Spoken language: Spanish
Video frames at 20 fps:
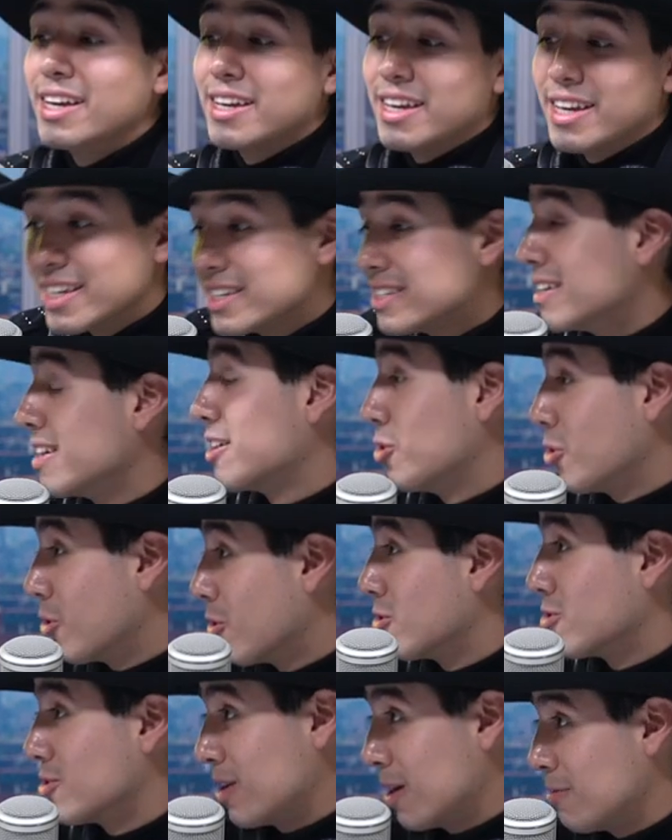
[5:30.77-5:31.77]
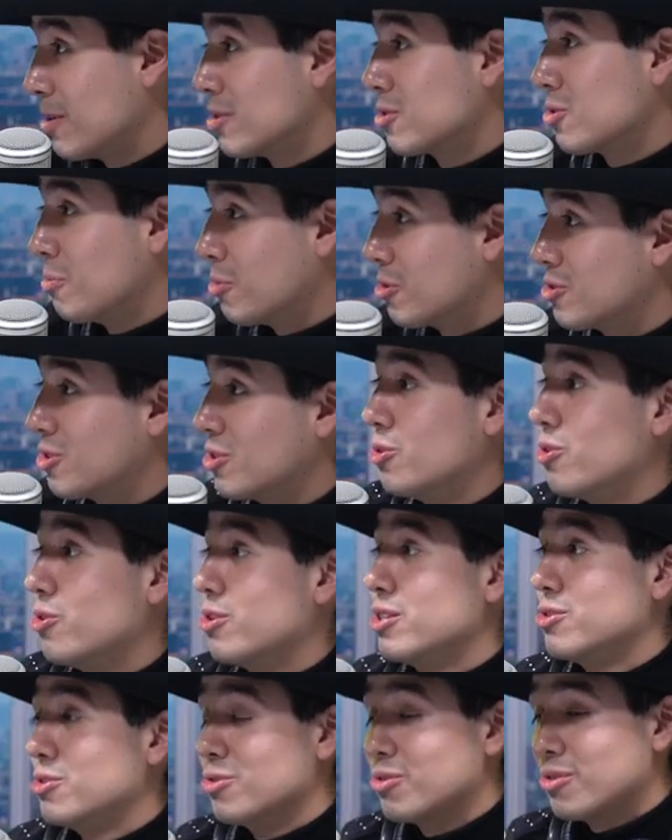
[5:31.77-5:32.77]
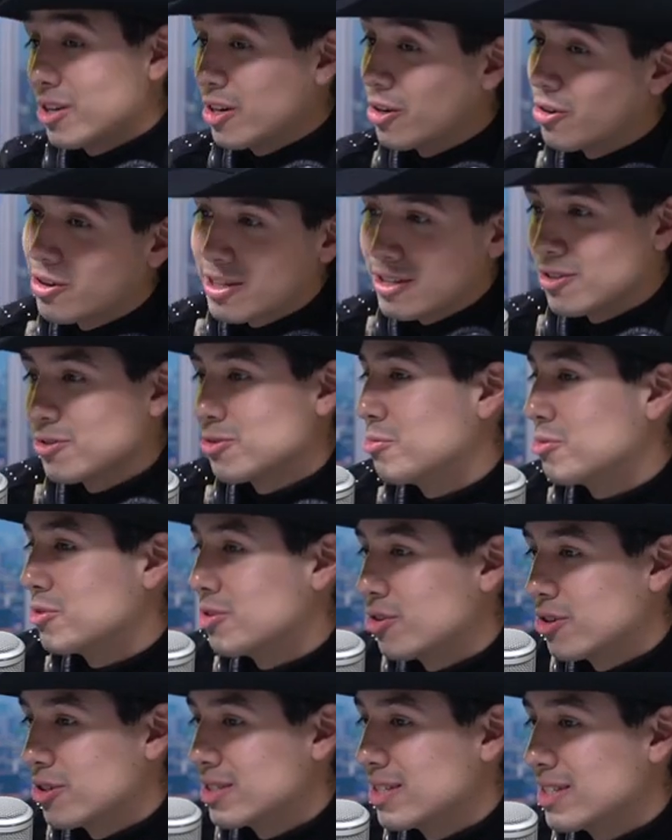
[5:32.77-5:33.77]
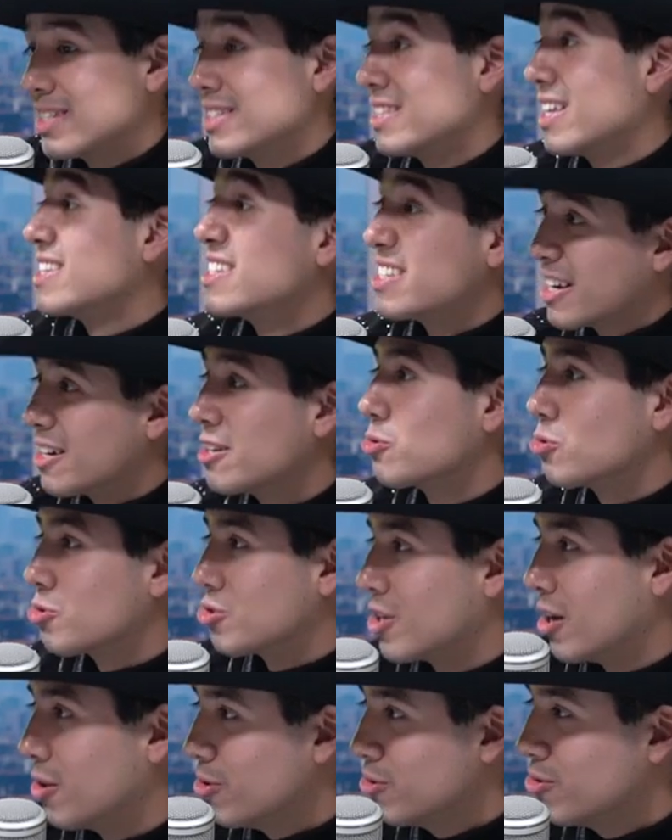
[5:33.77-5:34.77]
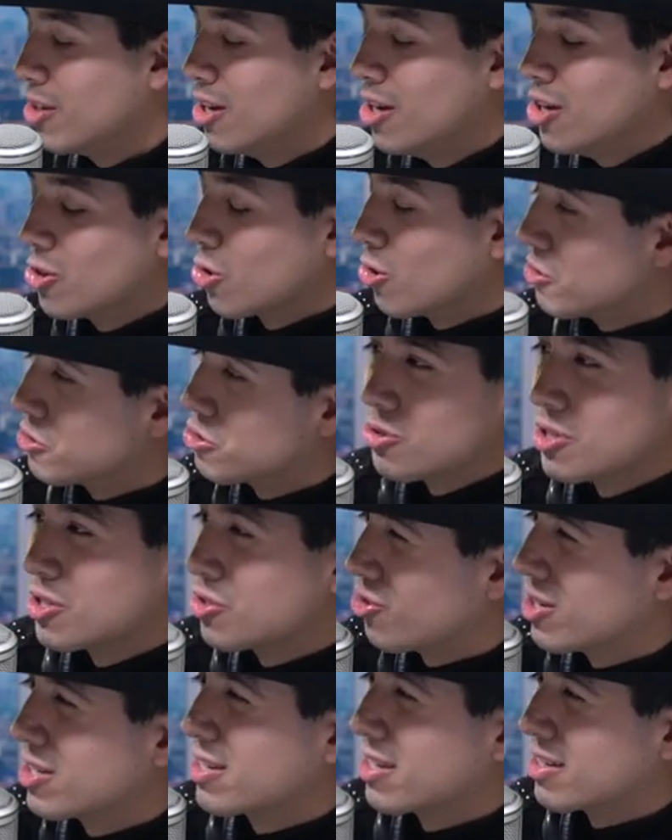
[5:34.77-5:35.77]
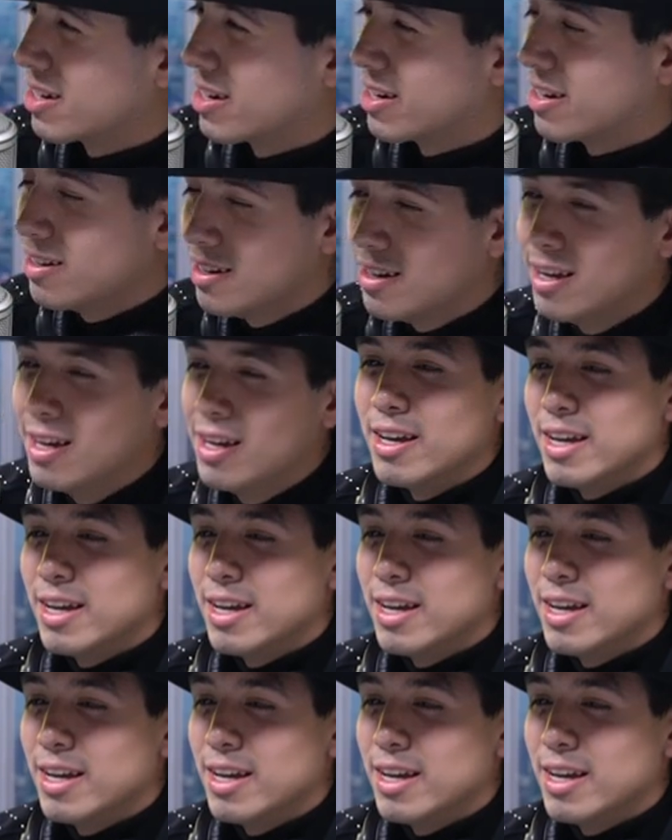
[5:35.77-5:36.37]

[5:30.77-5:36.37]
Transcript: Quise yo conocer a más compositores, ¿no? Creo que los compositores necesitan ser escuchados con sus historias que traen.